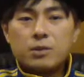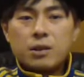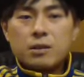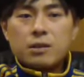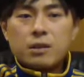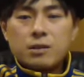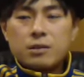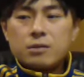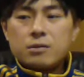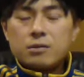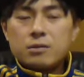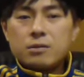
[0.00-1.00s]
ていく
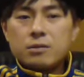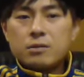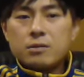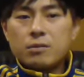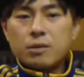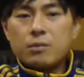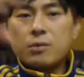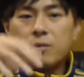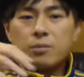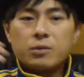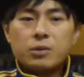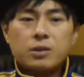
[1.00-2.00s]
のはもう
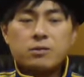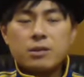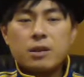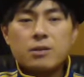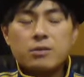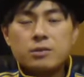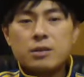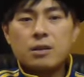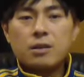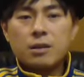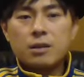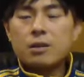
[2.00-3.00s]
もう肉体を捨て
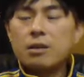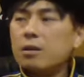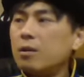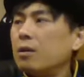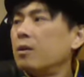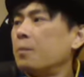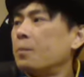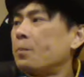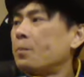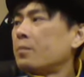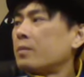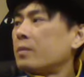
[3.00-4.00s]
て
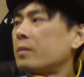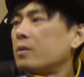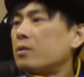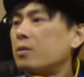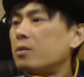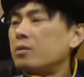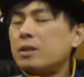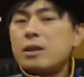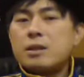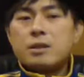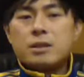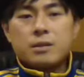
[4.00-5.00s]
その精
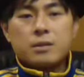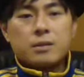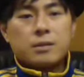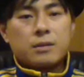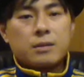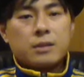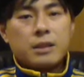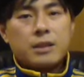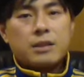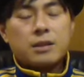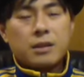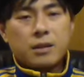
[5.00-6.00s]
神意
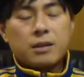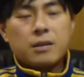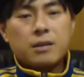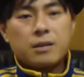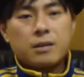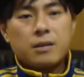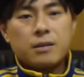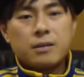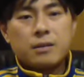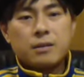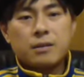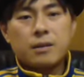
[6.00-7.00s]
識
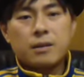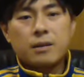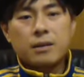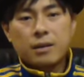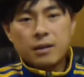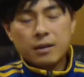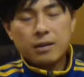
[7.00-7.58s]
だけで